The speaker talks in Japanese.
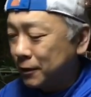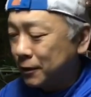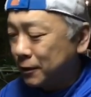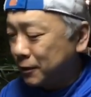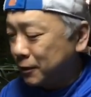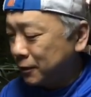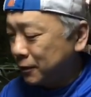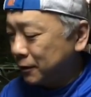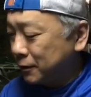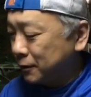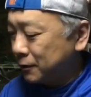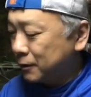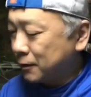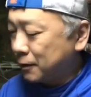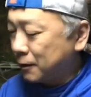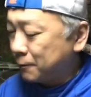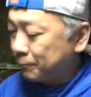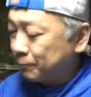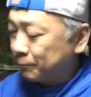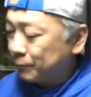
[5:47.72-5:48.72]
えー、で
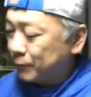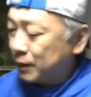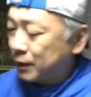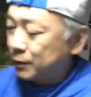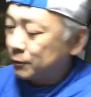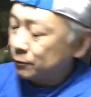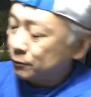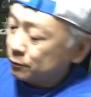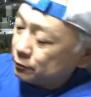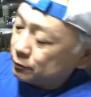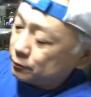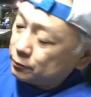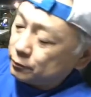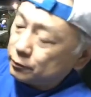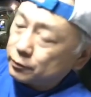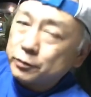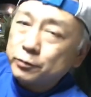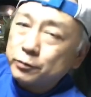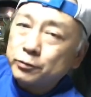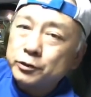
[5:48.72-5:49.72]
ね、あ
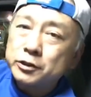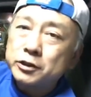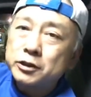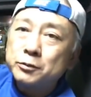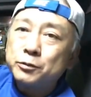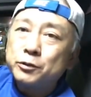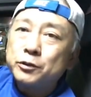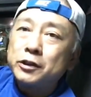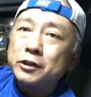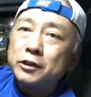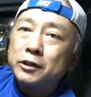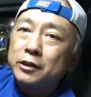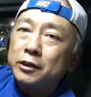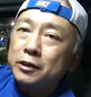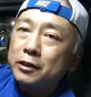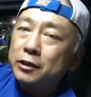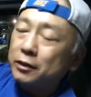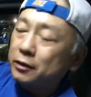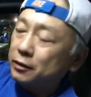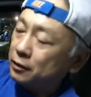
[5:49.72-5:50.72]
のー、これ絞
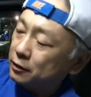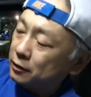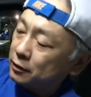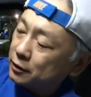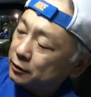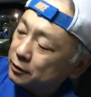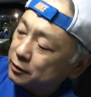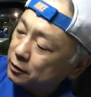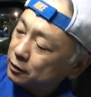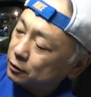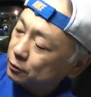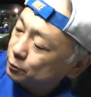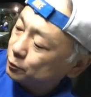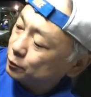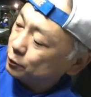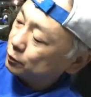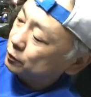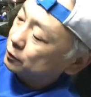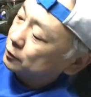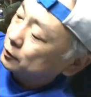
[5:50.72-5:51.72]
りなんですけど
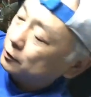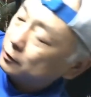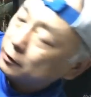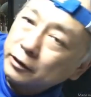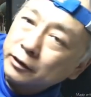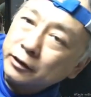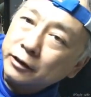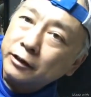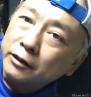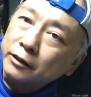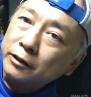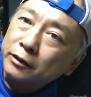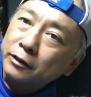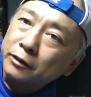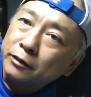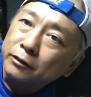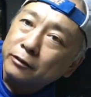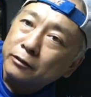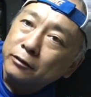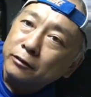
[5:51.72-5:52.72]
も、
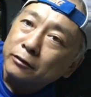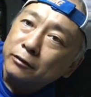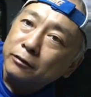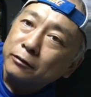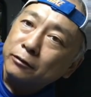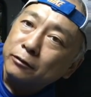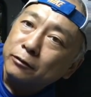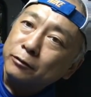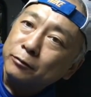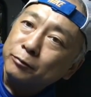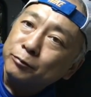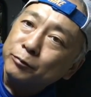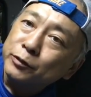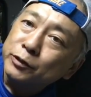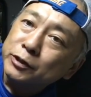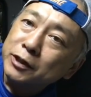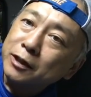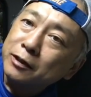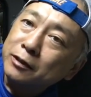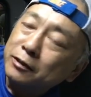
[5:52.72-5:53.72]
えー、もう
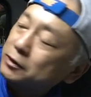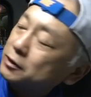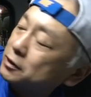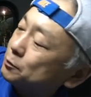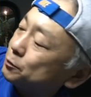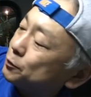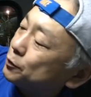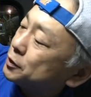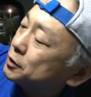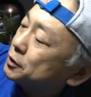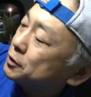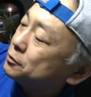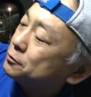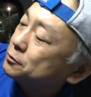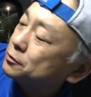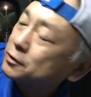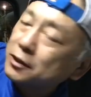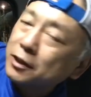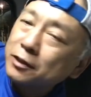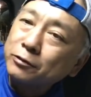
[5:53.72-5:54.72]
絞り
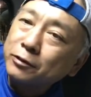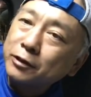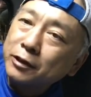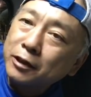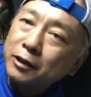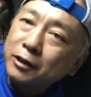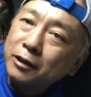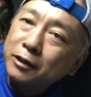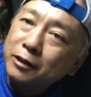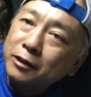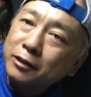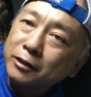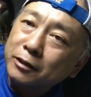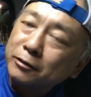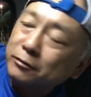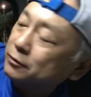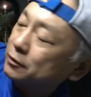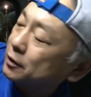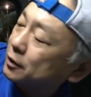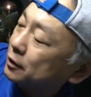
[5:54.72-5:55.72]
優先の AE にな
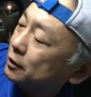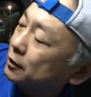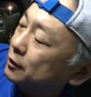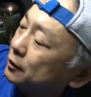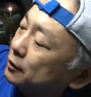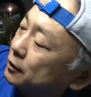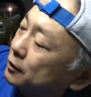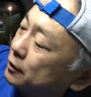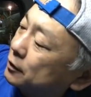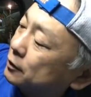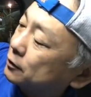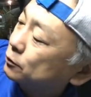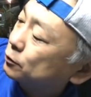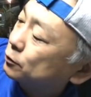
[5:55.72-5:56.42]
るんで、えー、